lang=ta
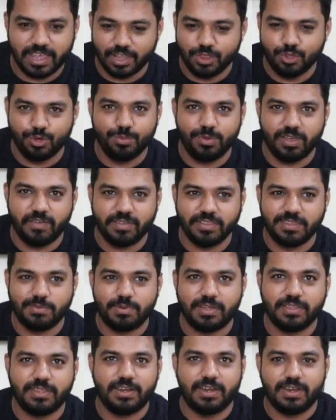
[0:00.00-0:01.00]
எதுவுமே வந்து
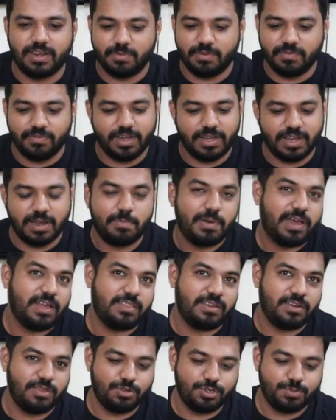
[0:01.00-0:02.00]
பார்த்திங்கன்னா நம்ம வீட்டில்
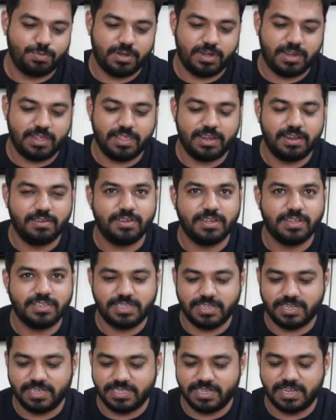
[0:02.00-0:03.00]
பாத்திரம் யூஸ் பண்ணாத
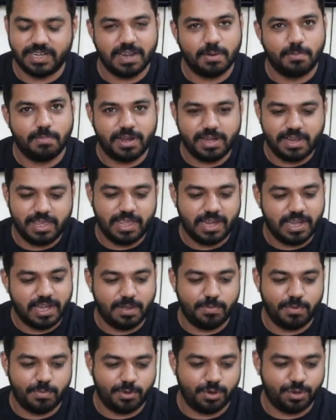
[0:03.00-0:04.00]
அளவுக்கு சின்ன சின்ன டப்பாலே
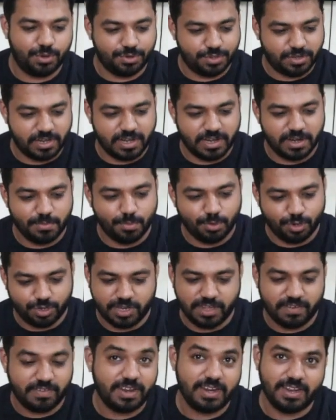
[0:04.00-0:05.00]
எல்லாமே போட்டு கொடுத்துருவாங்க
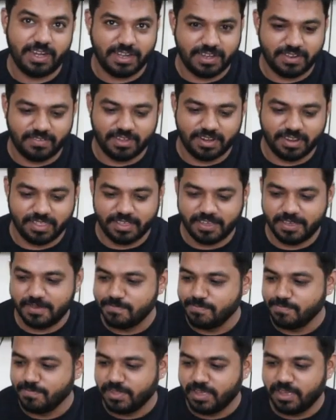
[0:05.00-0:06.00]
முட்டை வேற எட்டு வருது
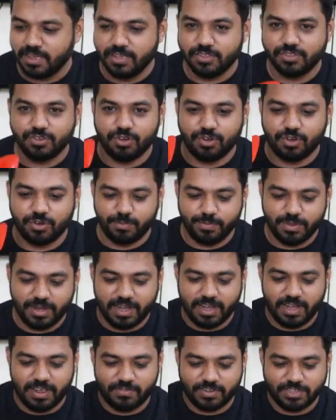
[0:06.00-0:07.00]
ஸோ
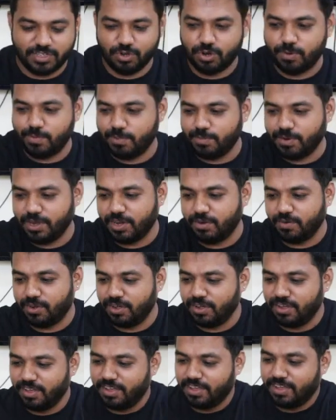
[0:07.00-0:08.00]
பிரியாணியை ஃபஸ்ட்டு ஓப்பன்
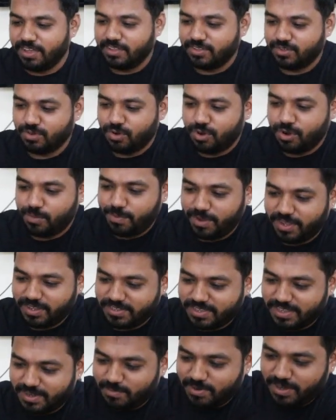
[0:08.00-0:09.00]
பண்ணிடுவோம் ஸோ
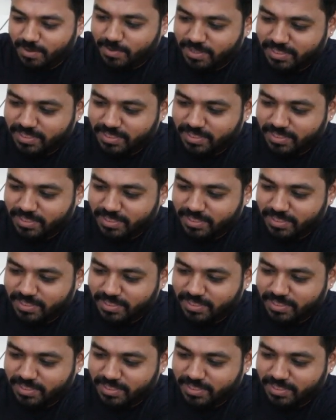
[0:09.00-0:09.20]
ஓப்பனிங் செரிமனி